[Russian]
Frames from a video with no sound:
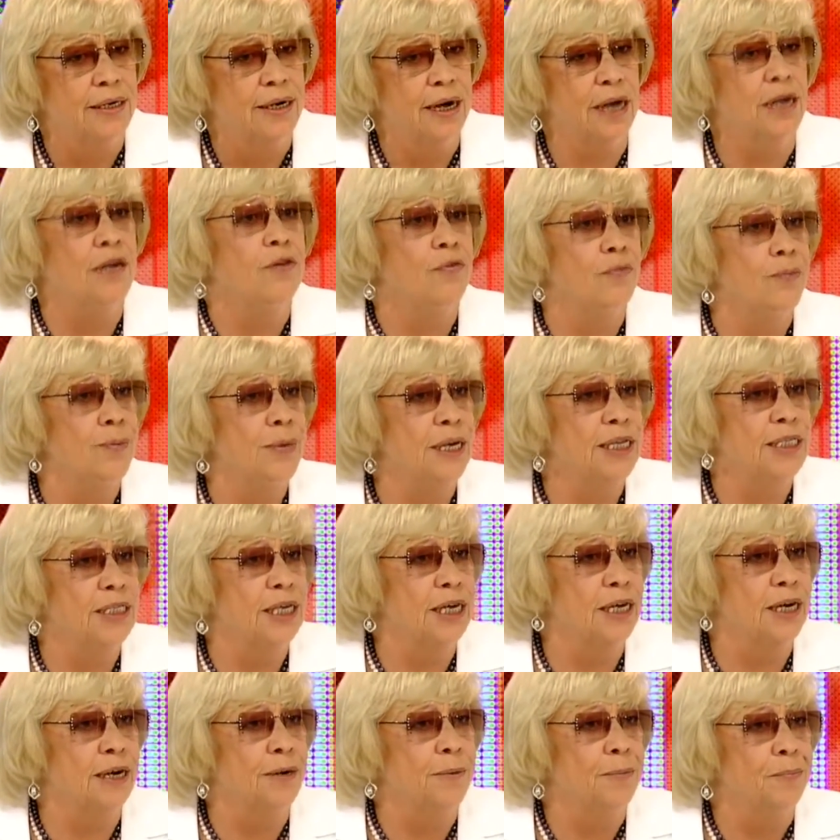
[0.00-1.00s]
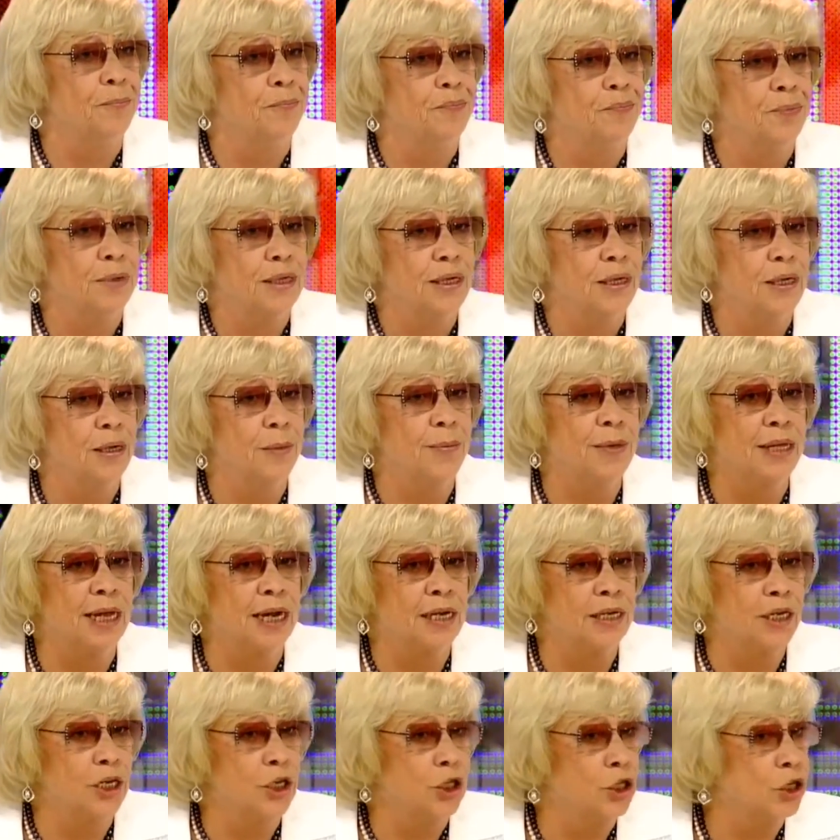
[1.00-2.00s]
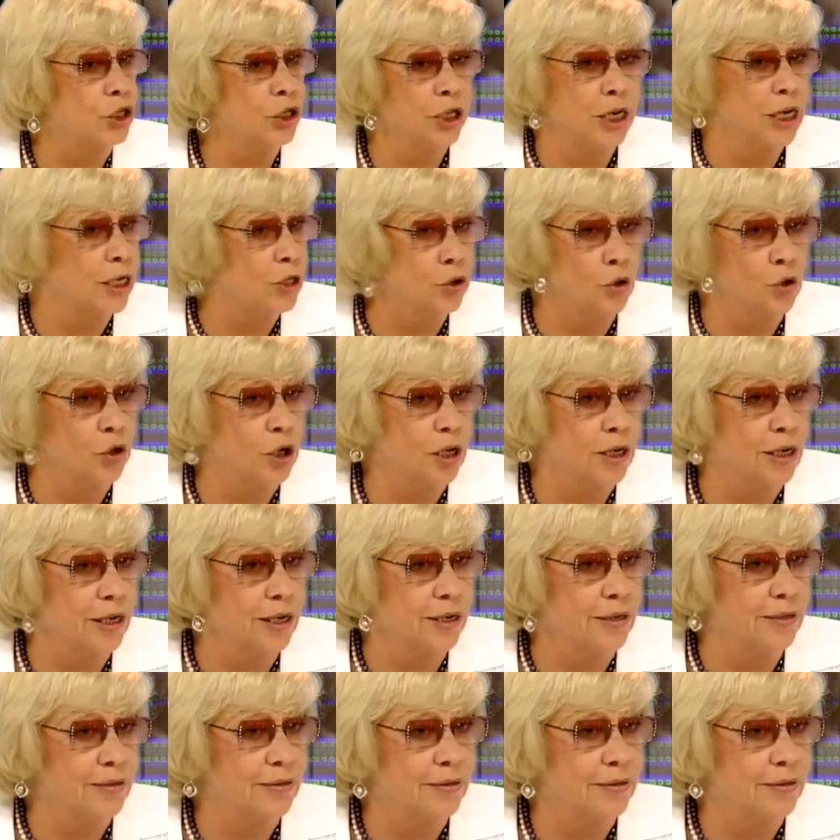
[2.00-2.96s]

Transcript: арифметика и монархическая логика.